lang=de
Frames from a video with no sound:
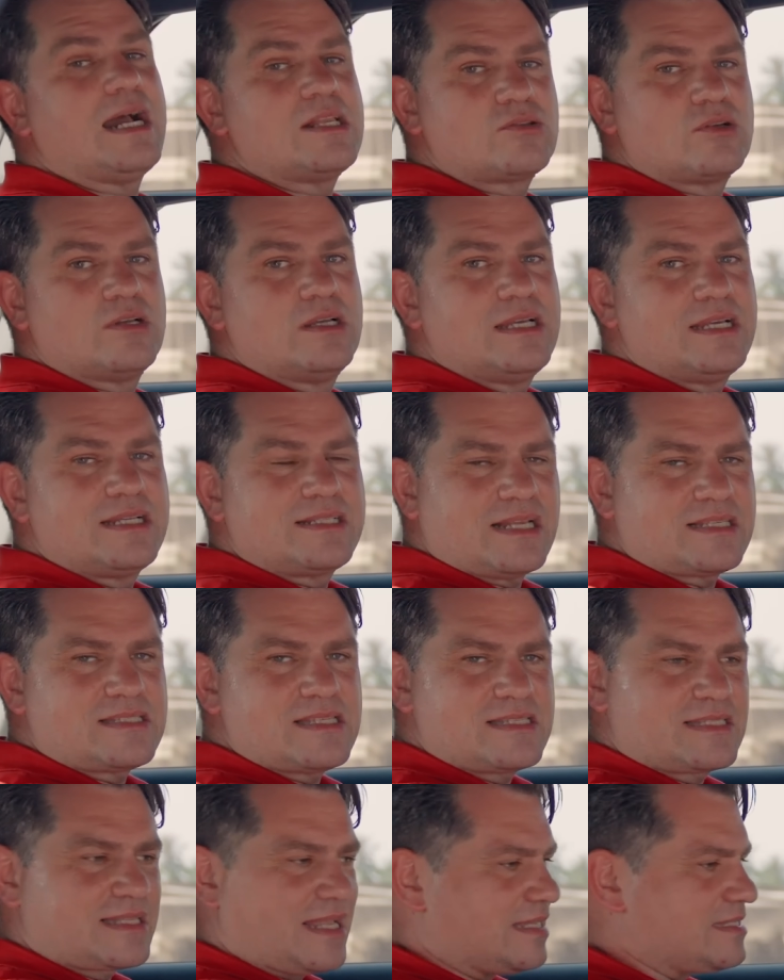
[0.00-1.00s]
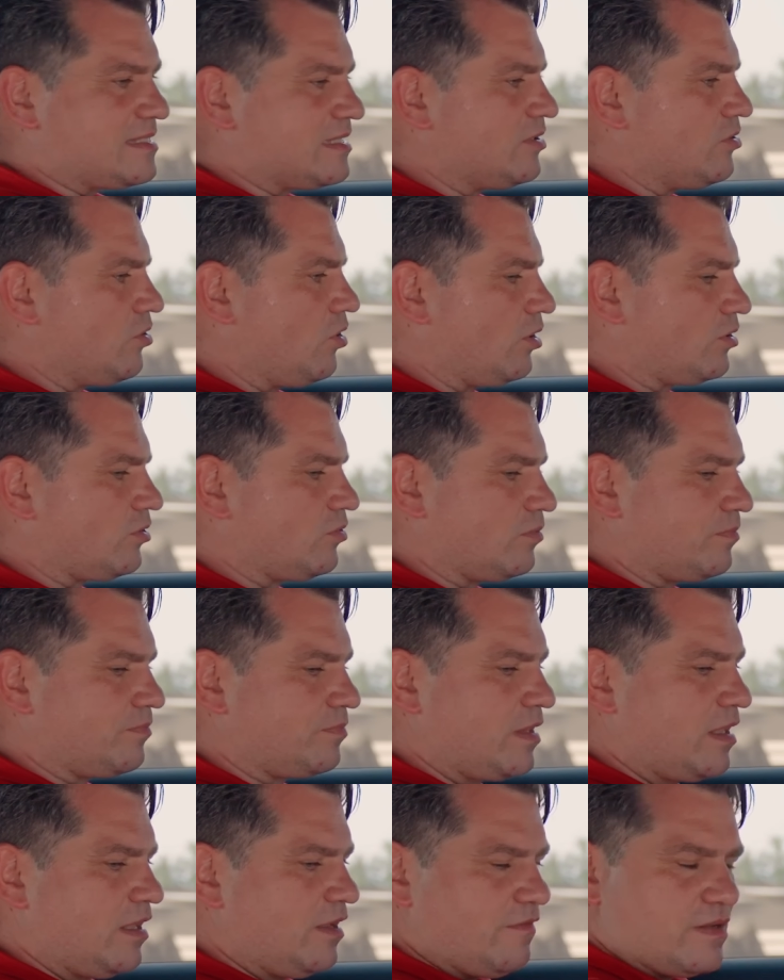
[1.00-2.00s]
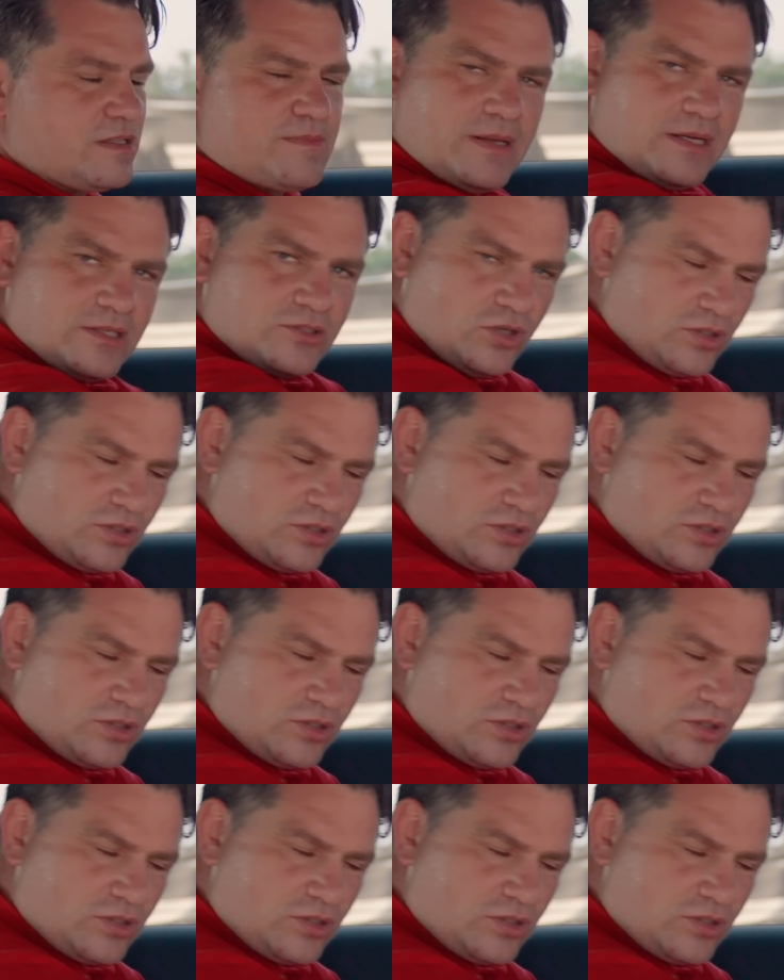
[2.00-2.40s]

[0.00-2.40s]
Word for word: Also das ist ganz in Ordnung. Was meine